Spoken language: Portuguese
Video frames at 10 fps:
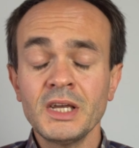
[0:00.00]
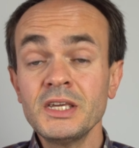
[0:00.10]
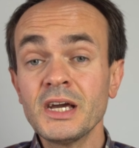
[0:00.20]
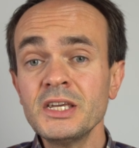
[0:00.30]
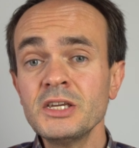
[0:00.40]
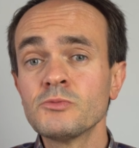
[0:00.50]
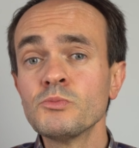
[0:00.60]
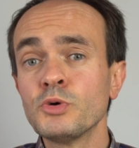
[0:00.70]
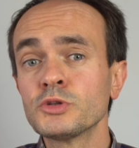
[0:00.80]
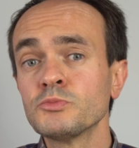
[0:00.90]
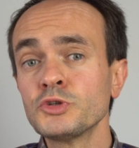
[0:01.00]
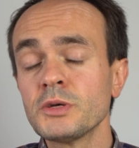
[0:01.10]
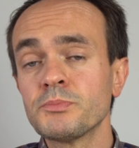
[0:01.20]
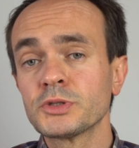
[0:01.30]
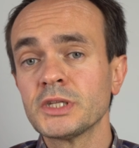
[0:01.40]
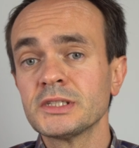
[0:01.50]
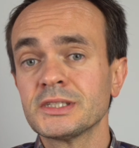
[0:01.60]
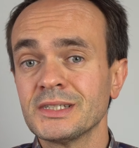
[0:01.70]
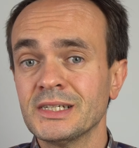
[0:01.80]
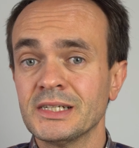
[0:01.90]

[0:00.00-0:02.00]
e aí um ponto muito importante uh,